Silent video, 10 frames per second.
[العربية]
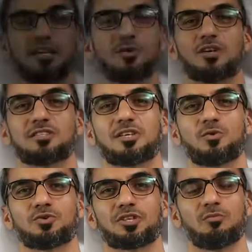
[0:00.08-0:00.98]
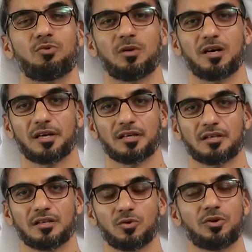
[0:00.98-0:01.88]
أيها الزوج المبارك
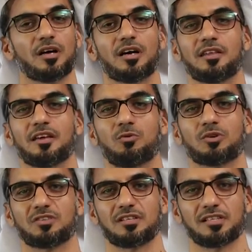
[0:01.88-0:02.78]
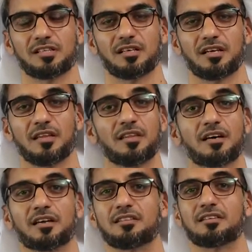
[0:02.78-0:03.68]
خذ هذه الوصية
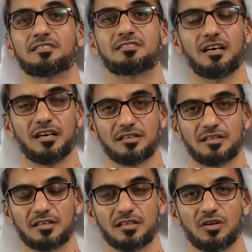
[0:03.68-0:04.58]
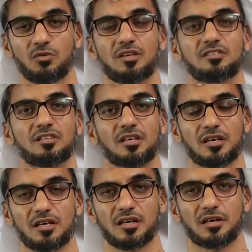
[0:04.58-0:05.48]
إذا أردت السعادة
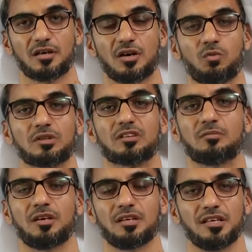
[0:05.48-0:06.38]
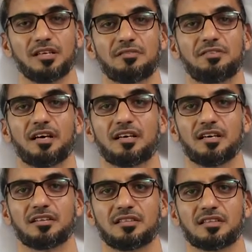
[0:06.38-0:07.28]
والاستقرار والطمأنينة في
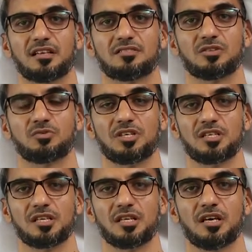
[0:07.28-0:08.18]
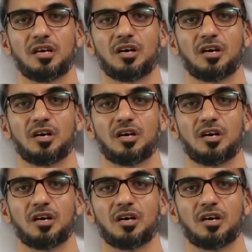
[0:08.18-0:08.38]
حياتك الزوجية